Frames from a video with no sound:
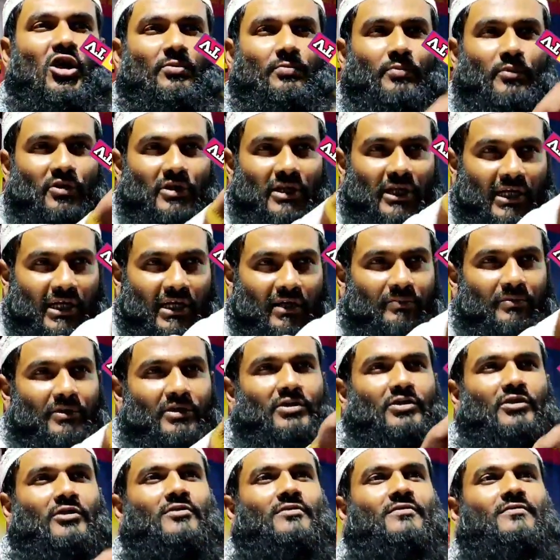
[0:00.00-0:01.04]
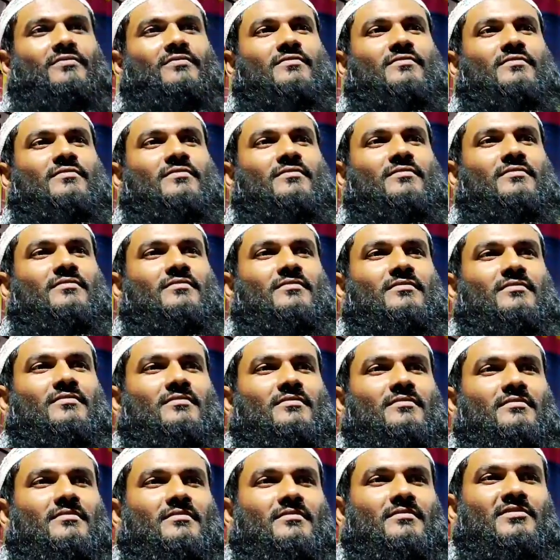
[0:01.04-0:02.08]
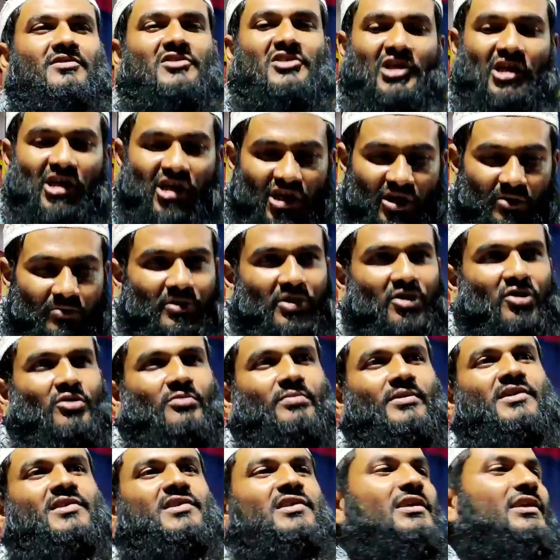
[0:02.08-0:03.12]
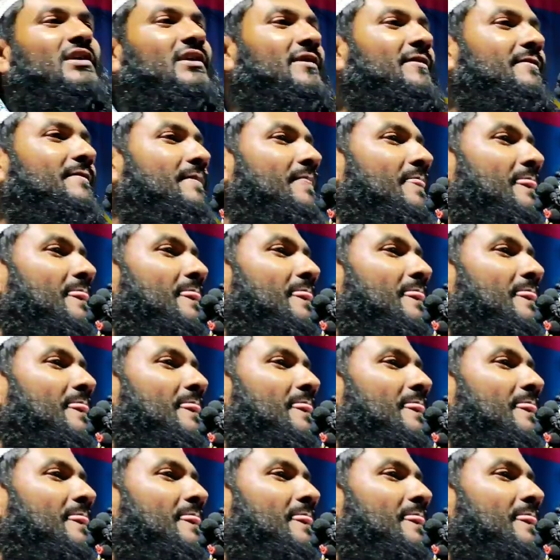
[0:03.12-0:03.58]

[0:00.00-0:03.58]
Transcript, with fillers: অল্প টাকা বেতন ছেলে মেয়েও বেশি